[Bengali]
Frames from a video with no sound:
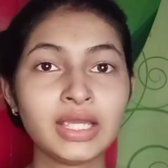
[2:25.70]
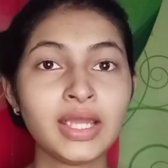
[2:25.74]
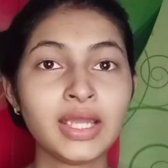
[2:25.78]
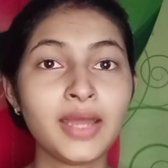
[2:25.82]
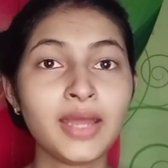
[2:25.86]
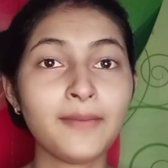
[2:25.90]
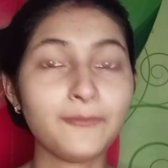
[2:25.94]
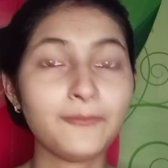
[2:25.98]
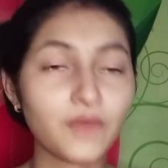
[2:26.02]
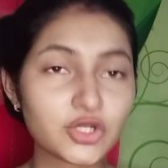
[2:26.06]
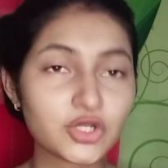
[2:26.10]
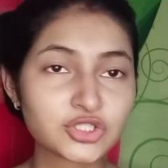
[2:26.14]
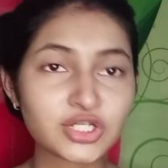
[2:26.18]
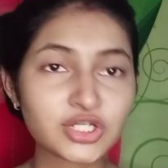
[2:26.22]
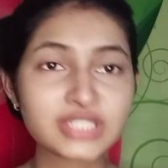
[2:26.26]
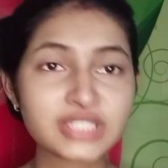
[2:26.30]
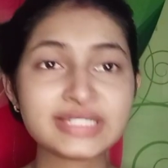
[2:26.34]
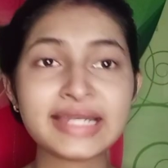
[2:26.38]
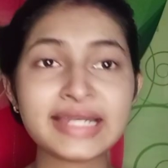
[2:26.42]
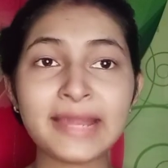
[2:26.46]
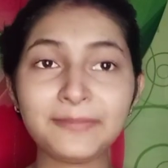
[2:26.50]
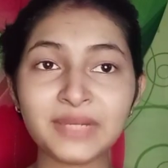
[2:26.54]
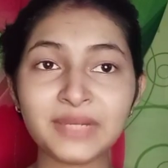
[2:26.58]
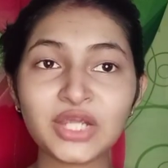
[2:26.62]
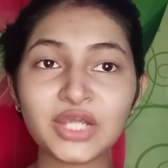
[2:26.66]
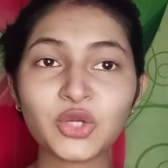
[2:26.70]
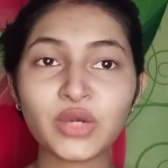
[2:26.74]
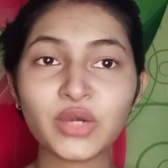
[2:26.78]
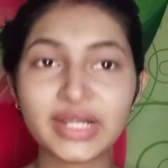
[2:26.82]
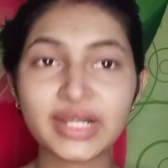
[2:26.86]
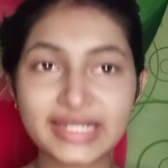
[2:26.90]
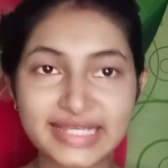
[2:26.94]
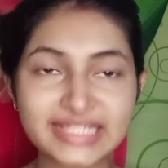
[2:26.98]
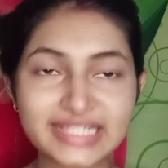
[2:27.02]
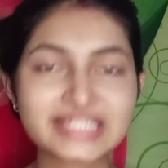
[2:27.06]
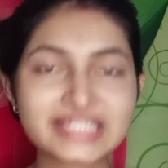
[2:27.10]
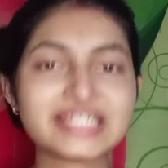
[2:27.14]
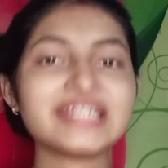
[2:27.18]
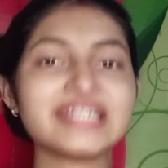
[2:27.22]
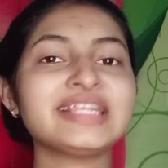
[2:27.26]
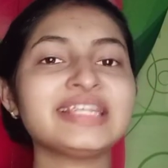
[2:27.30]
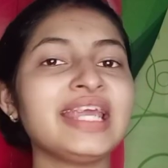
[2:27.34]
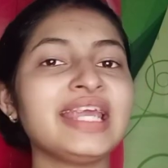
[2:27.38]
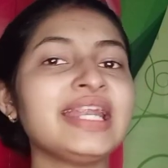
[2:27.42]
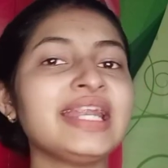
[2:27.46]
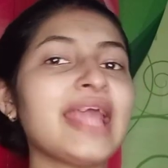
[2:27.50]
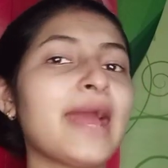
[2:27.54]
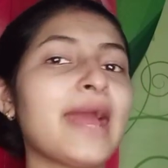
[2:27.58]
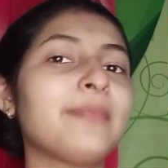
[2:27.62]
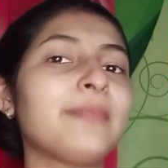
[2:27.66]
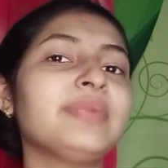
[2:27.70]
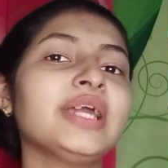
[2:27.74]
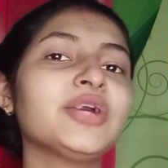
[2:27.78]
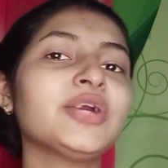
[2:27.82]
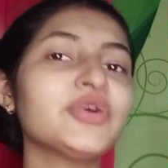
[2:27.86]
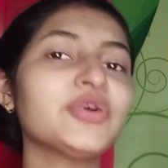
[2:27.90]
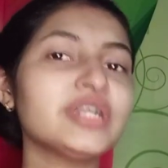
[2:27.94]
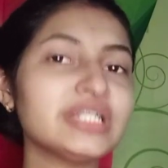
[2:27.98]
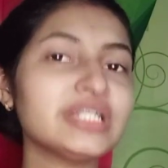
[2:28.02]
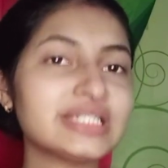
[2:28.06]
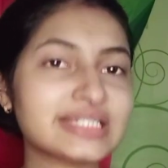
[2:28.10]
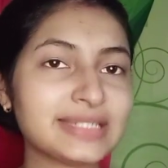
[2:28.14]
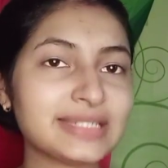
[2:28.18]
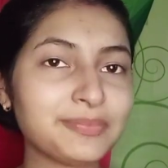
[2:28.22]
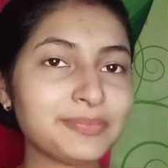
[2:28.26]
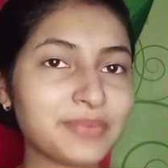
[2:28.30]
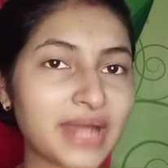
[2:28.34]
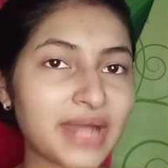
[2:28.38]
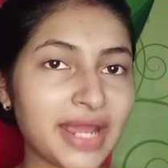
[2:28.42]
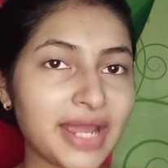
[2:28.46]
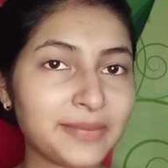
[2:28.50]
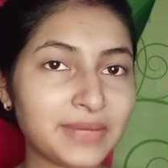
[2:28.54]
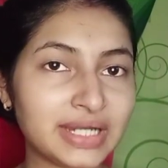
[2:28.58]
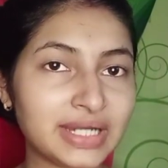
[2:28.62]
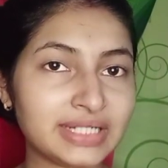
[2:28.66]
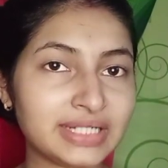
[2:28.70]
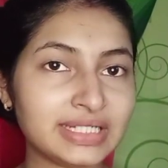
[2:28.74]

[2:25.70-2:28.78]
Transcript: ময়শ্চারাইজার অ্যাপ্লাই করে নিয়েছি দেন অ্যাপ্লাই করে নিচ্ছি প্রাইমার